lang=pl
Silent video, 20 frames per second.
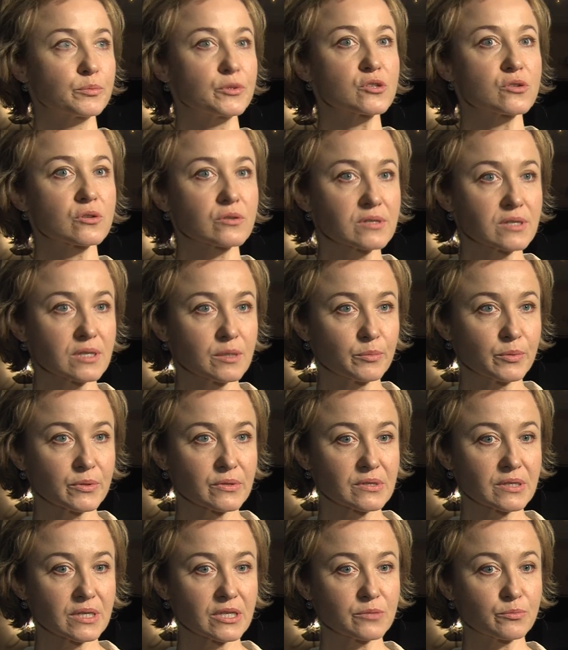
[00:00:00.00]
Pisząc tę
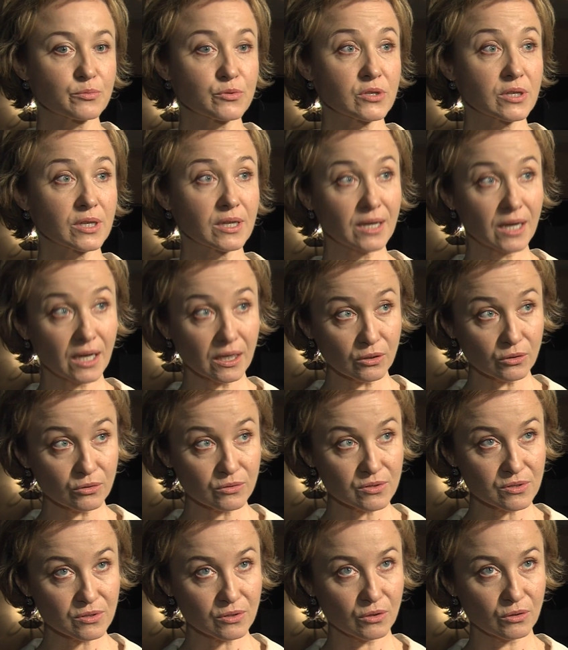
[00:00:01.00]
postać, później
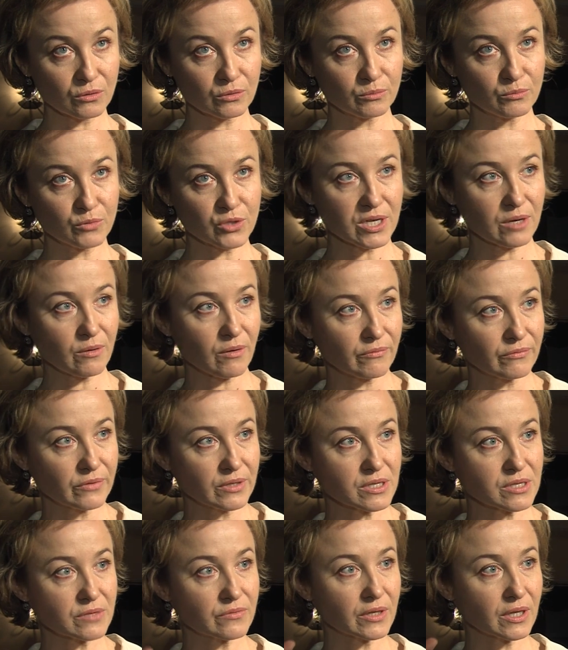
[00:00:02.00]
grając ją, musiałam
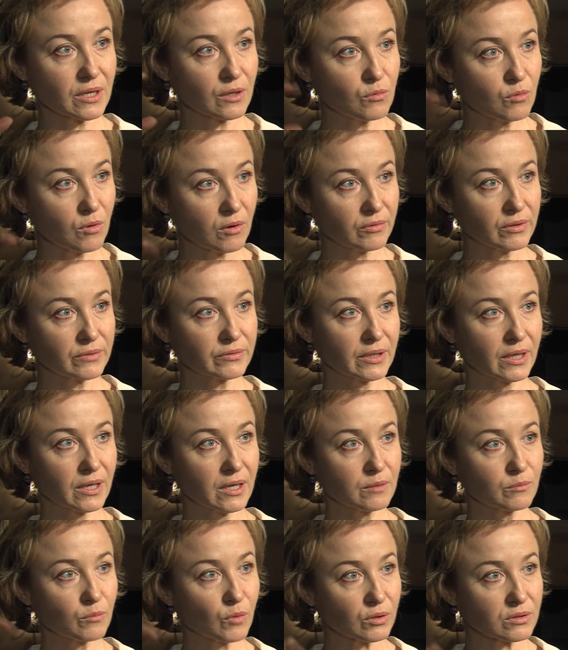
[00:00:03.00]
wejść w jej głowę, w jej
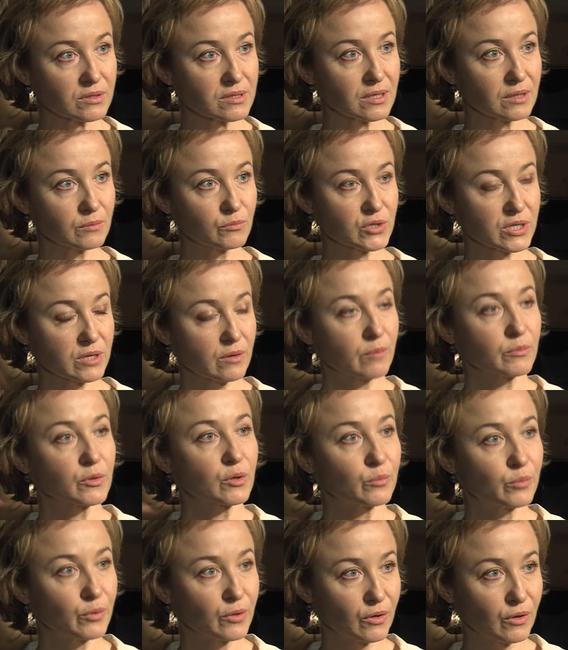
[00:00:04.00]
emocje i musiałam
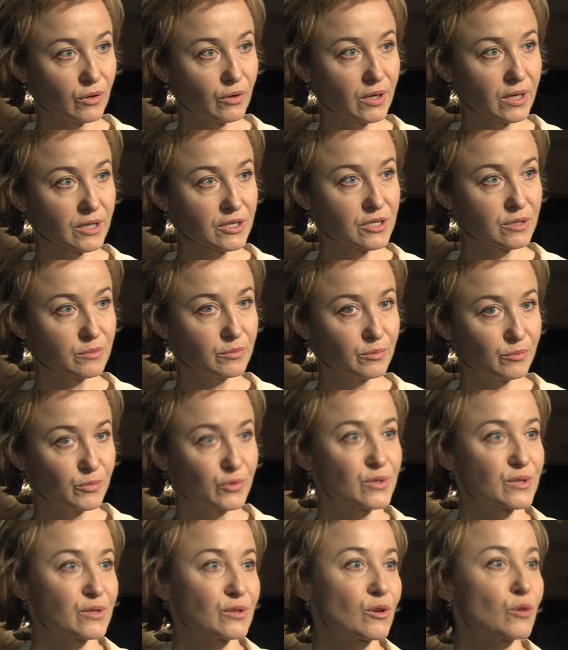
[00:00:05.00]
ją pokochać, żeby
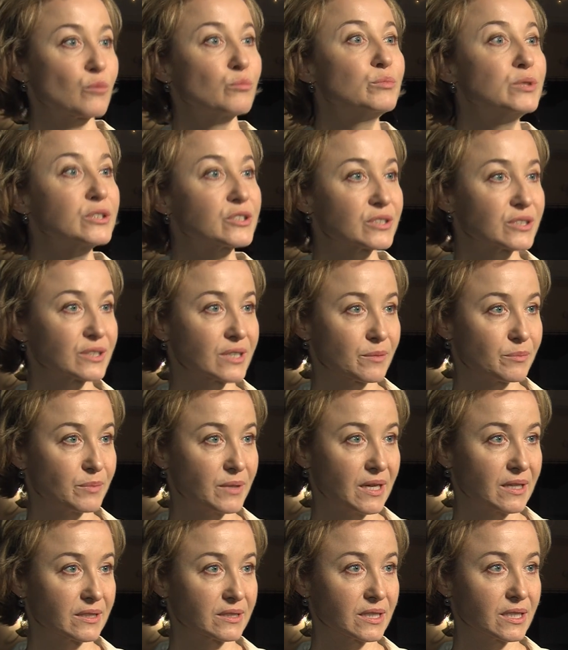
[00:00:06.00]
móc z nią być na
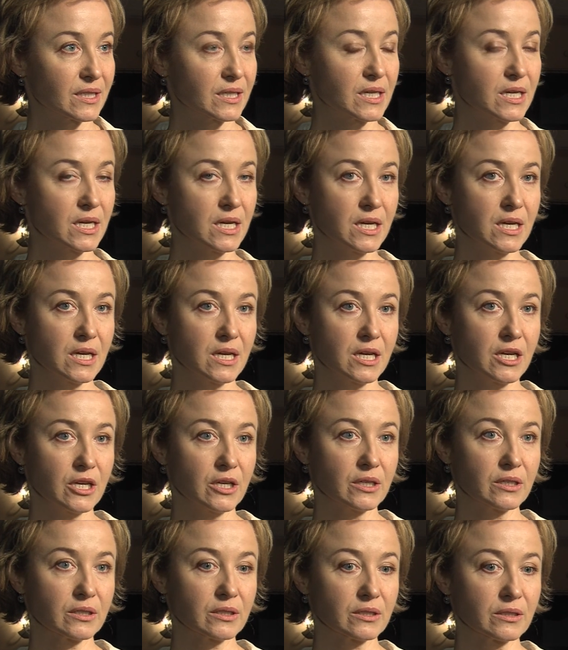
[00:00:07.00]
planie.
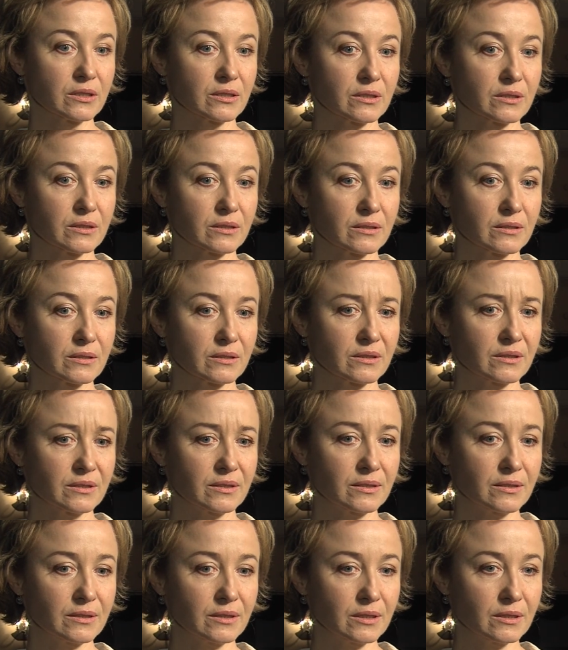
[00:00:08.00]
E,
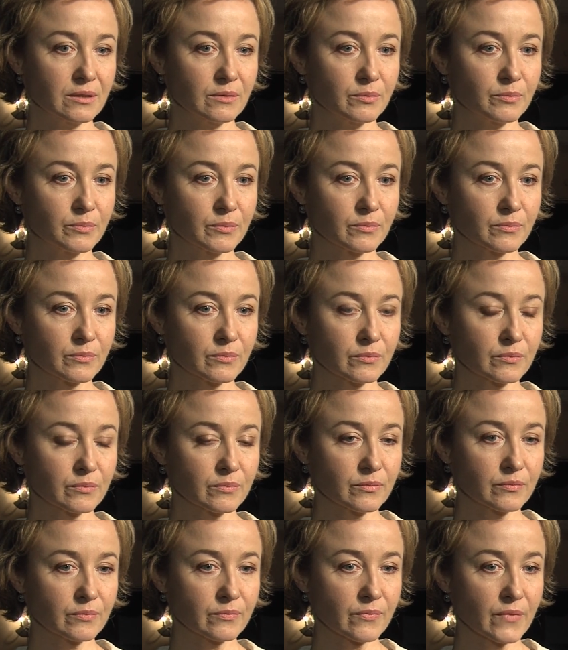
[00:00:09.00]
I, i mm,